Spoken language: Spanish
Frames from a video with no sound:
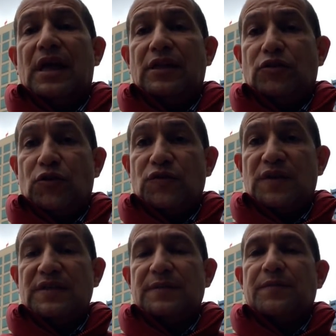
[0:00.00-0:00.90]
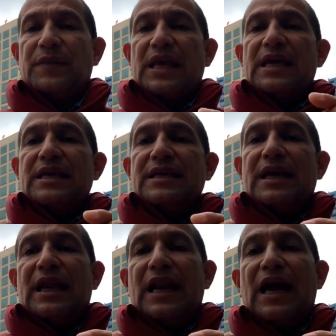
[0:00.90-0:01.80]
Entonces,
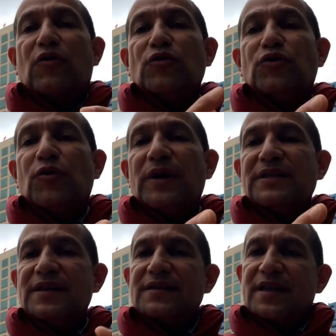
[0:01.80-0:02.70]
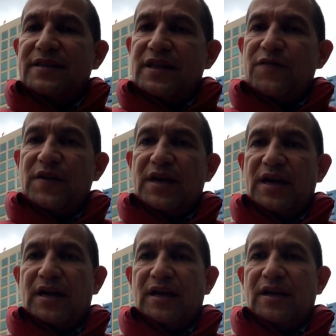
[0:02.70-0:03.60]
la controversia
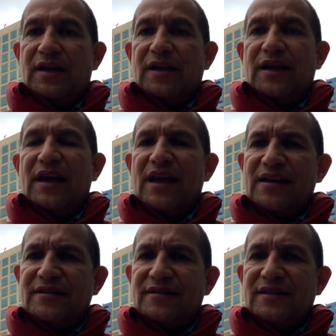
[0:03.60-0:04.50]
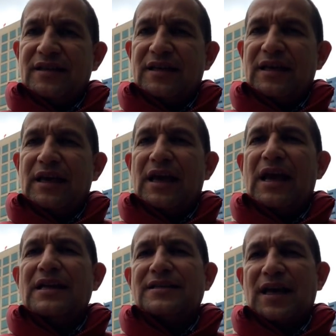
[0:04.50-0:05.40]
científica es
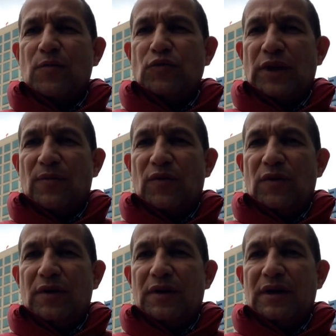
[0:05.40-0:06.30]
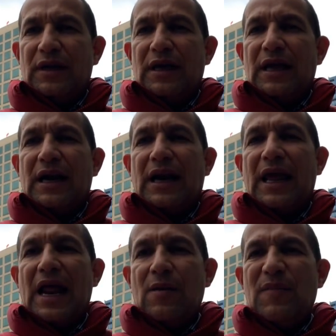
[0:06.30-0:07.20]
el salbutamol
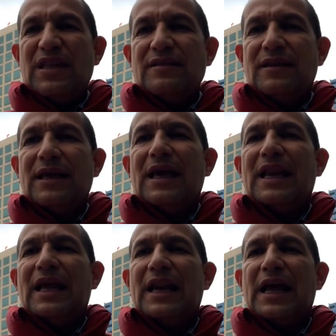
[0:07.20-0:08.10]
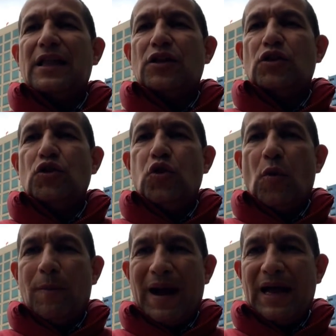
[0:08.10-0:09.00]
realmente genera
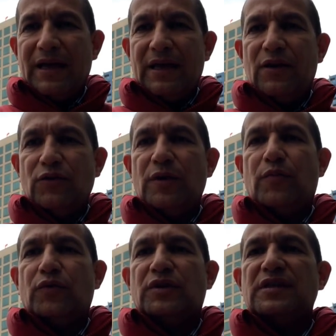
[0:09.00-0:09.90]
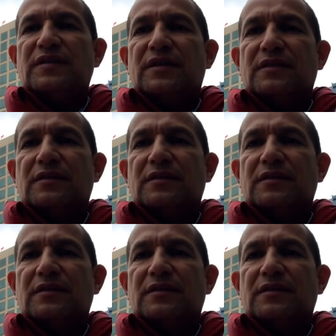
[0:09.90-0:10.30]
dopaje en los deportistas.